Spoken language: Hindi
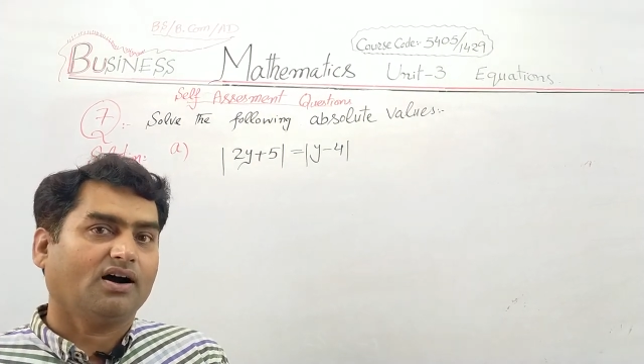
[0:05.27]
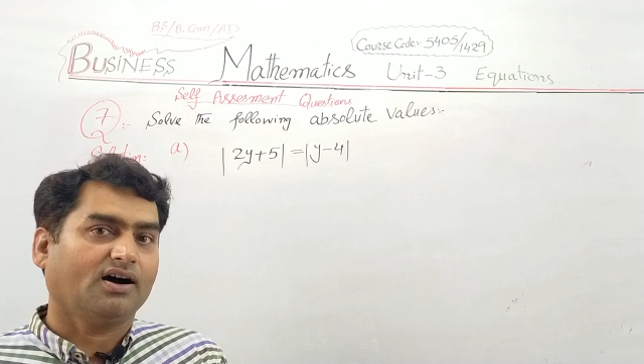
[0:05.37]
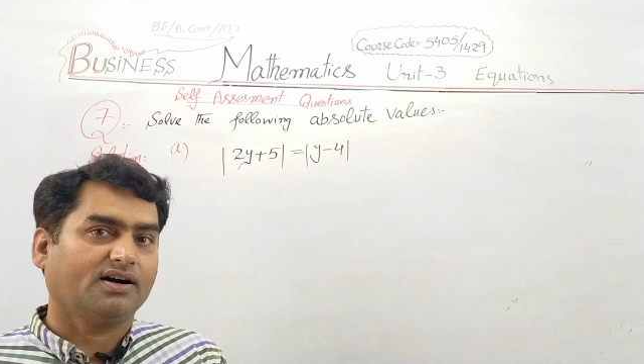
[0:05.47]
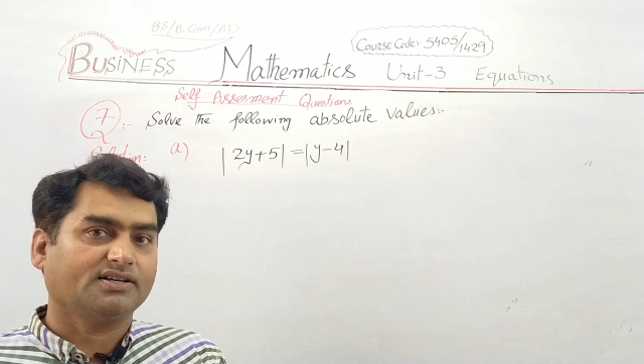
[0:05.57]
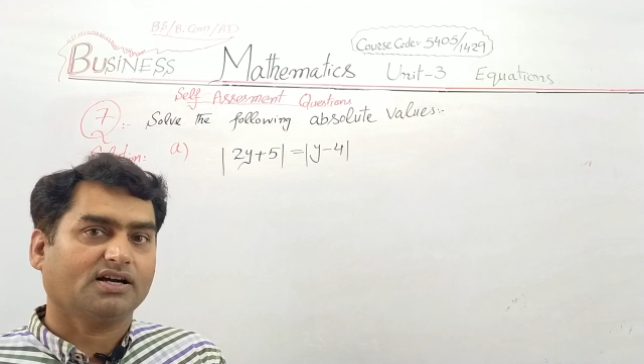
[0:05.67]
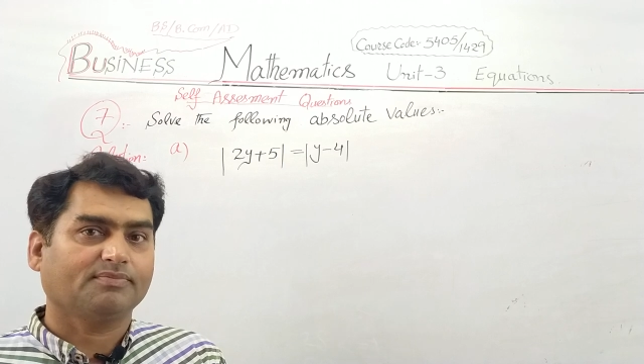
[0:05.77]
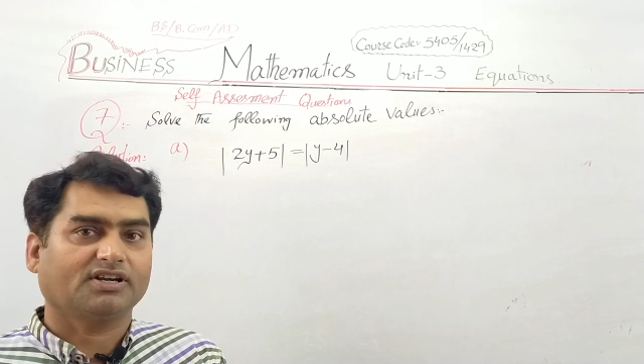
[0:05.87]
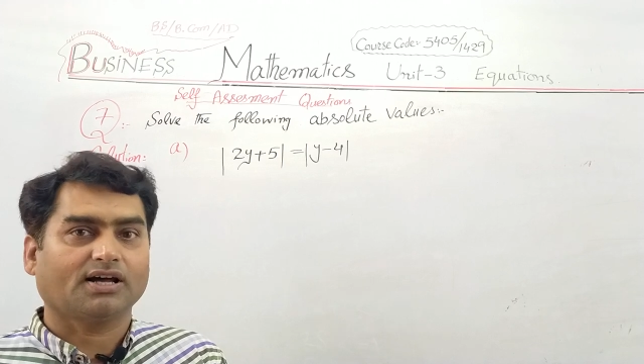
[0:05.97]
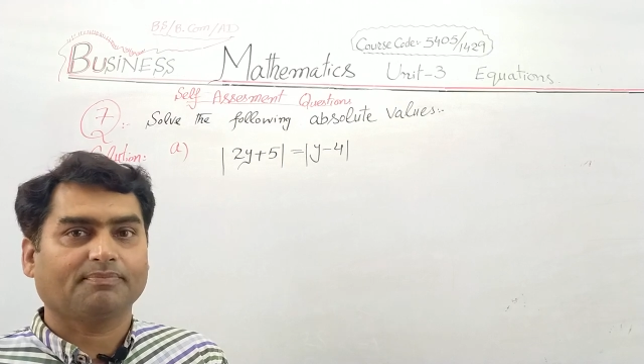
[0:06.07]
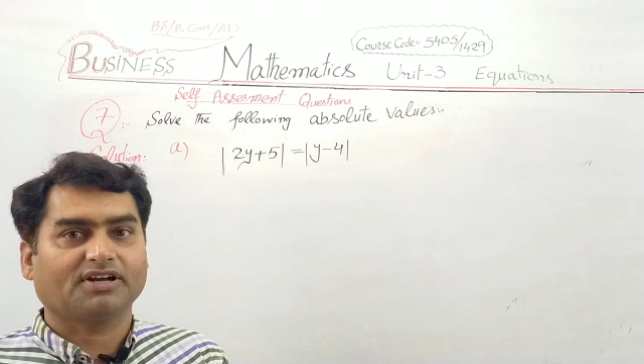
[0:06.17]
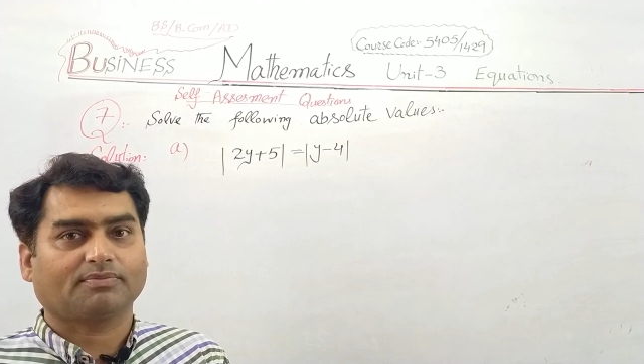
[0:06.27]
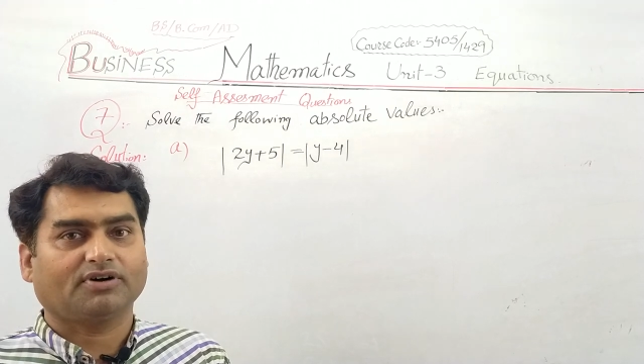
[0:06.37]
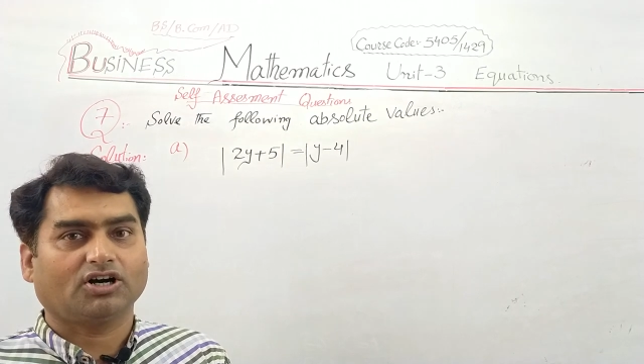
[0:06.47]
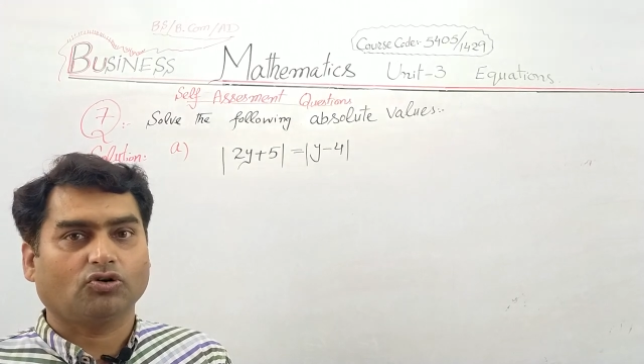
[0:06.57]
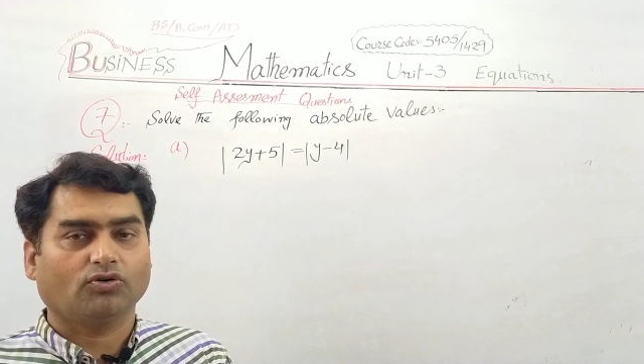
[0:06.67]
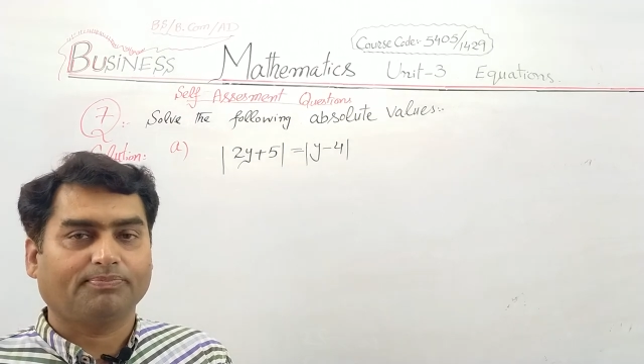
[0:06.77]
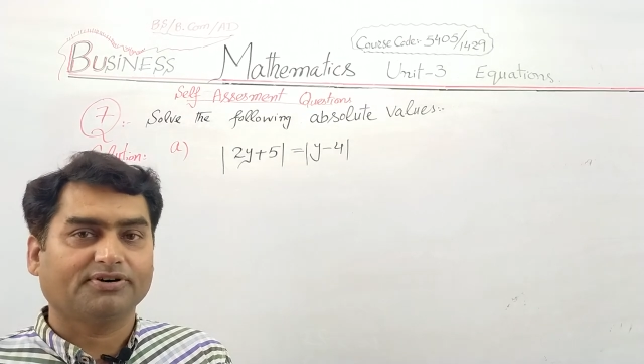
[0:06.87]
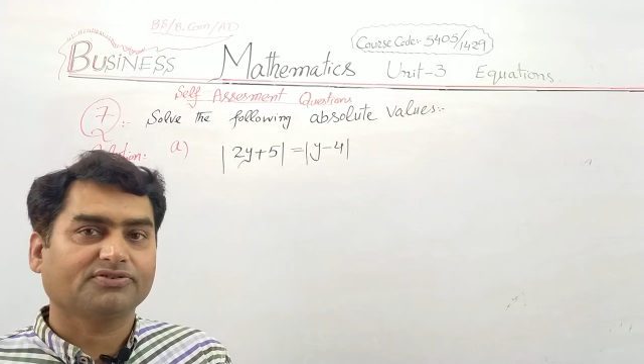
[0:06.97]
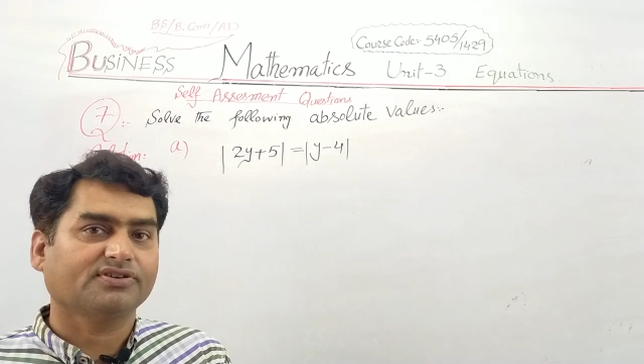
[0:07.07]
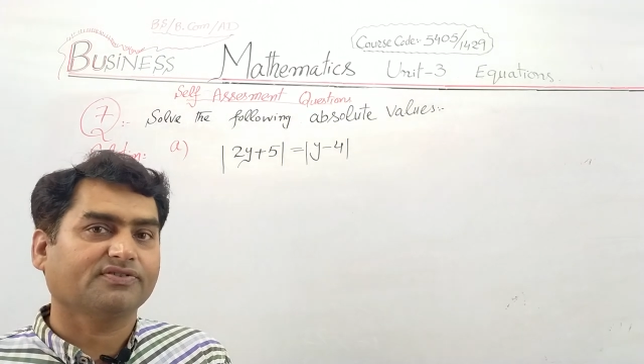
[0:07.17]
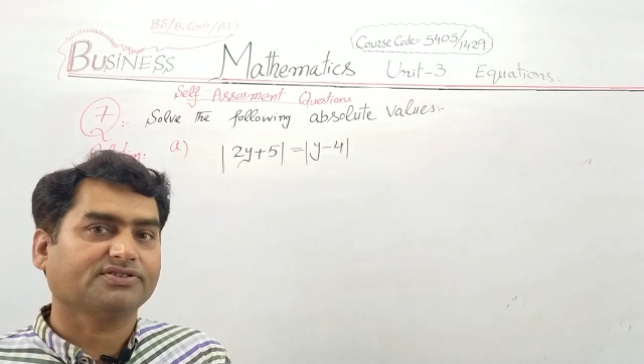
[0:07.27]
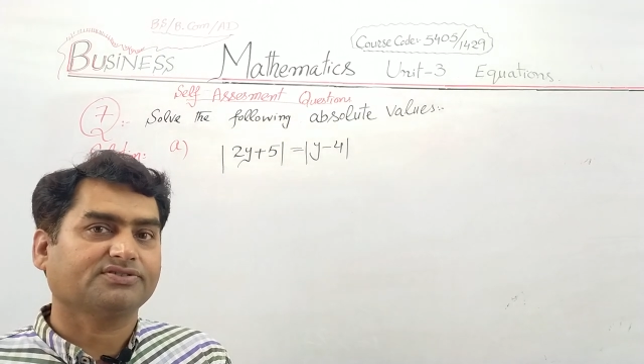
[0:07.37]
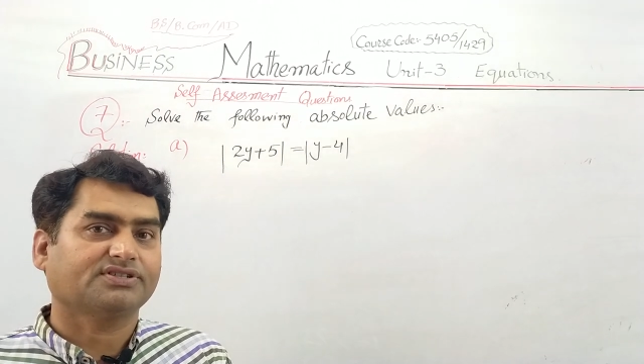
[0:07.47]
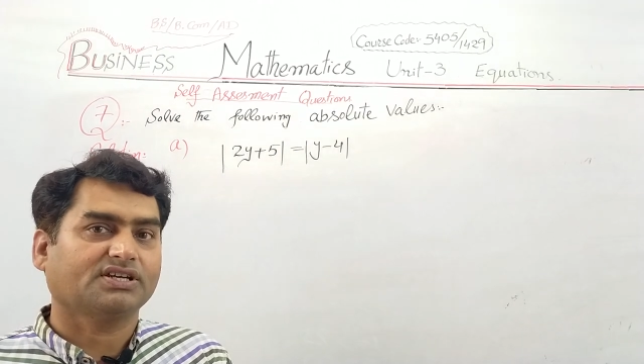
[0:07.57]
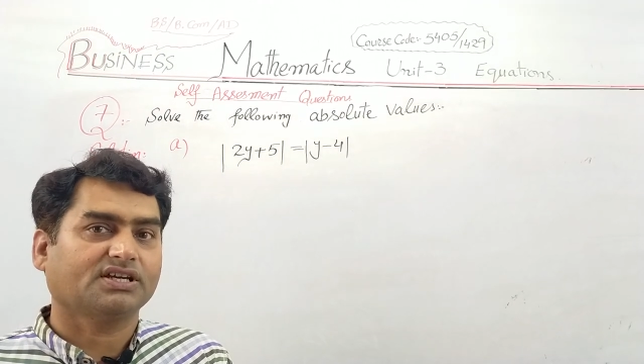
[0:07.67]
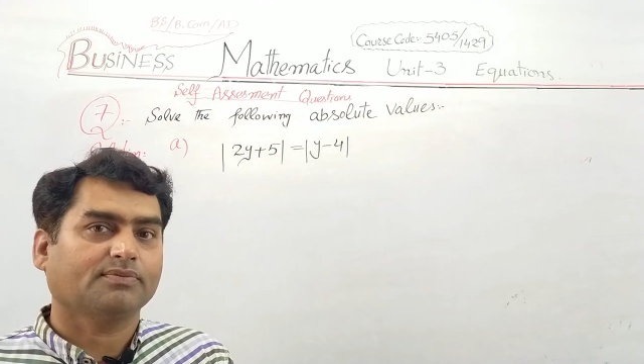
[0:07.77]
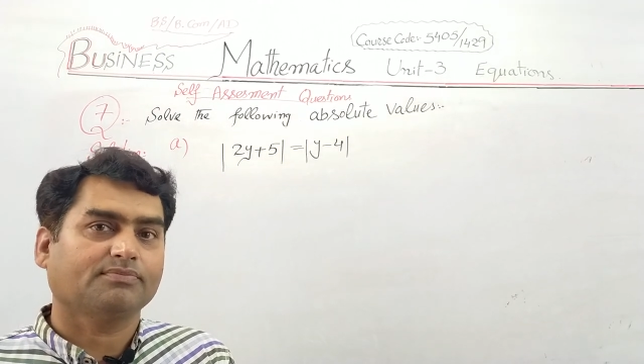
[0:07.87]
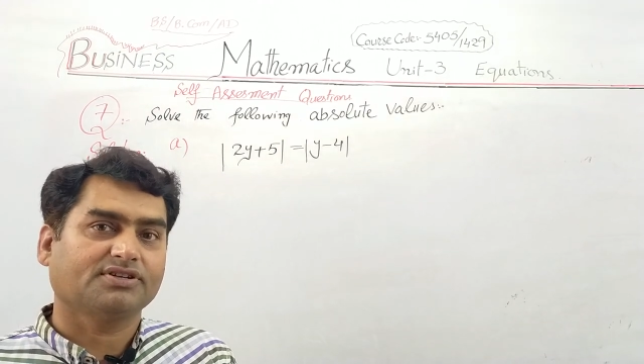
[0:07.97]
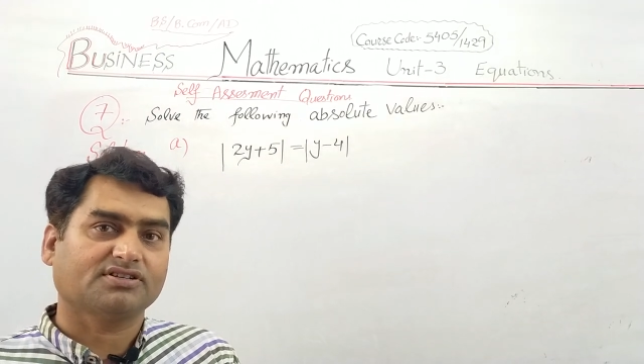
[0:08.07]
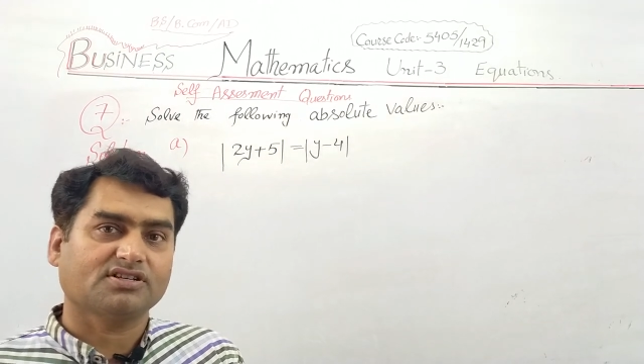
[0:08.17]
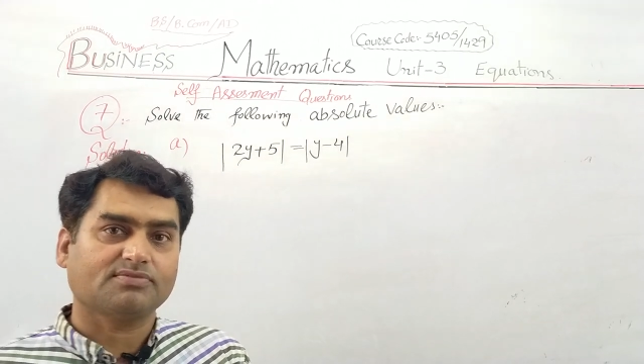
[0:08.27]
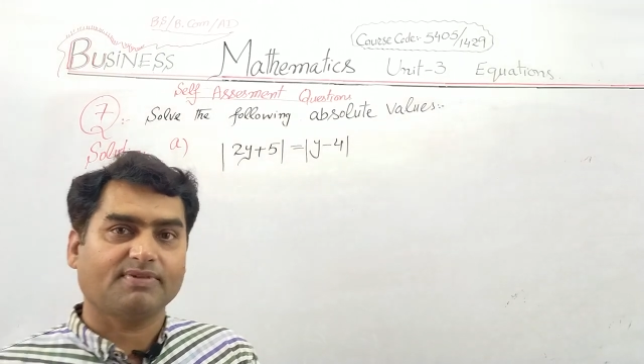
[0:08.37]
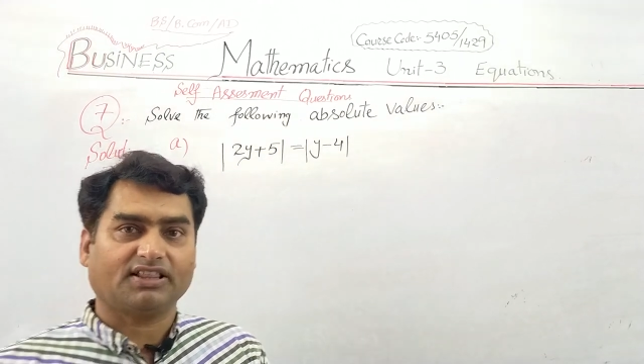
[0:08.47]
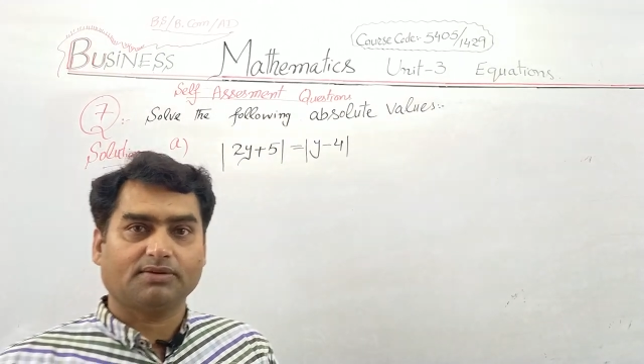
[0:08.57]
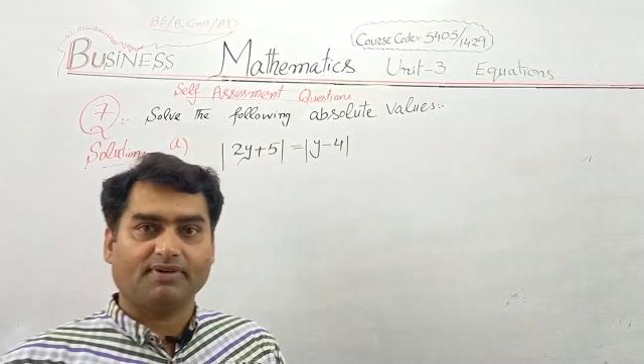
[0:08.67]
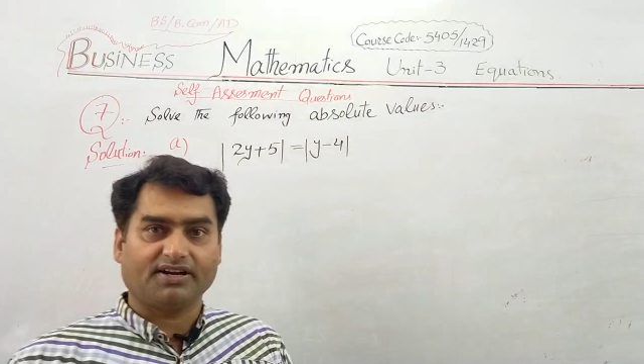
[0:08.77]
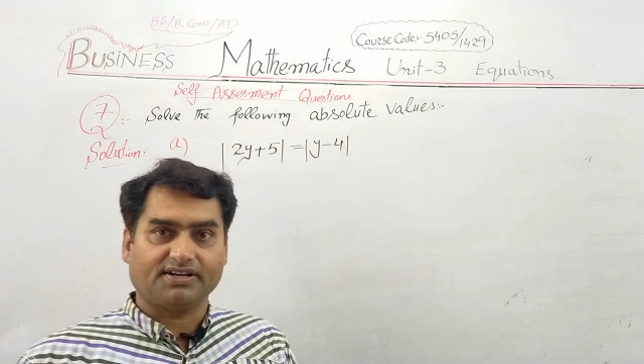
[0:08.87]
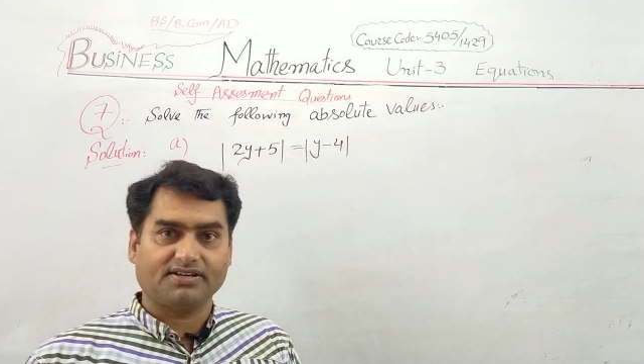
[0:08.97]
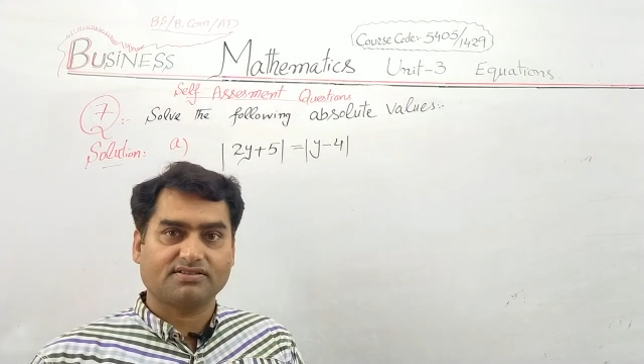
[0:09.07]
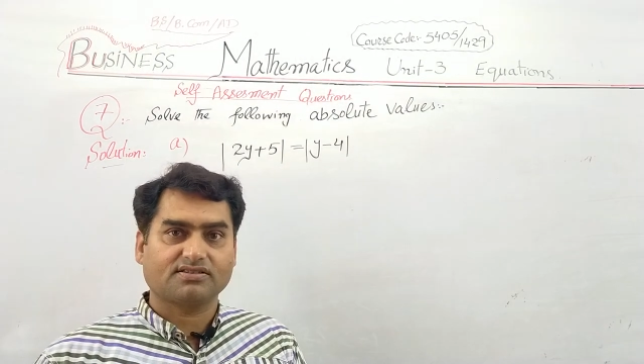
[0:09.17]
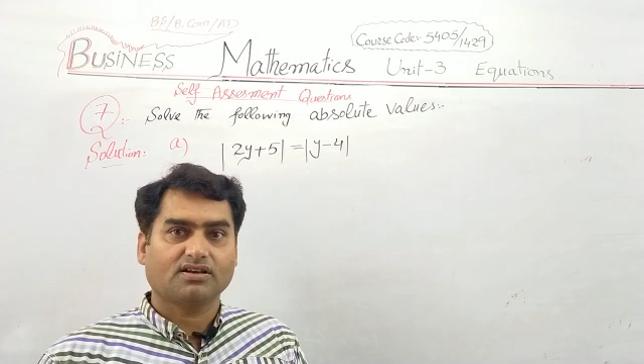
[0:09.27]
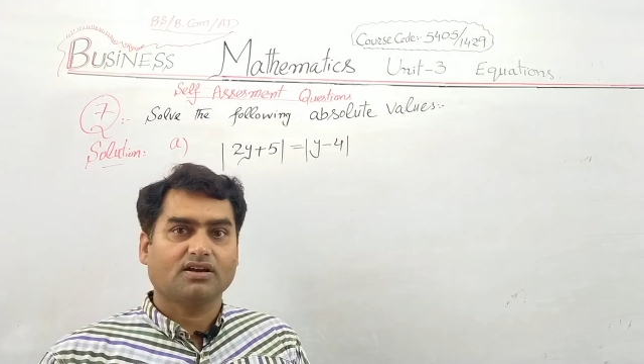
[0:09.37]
आज हम इलामा इकबाल ओपन यूनिवर्सिटी बिज़नेस मैथमेटिक्स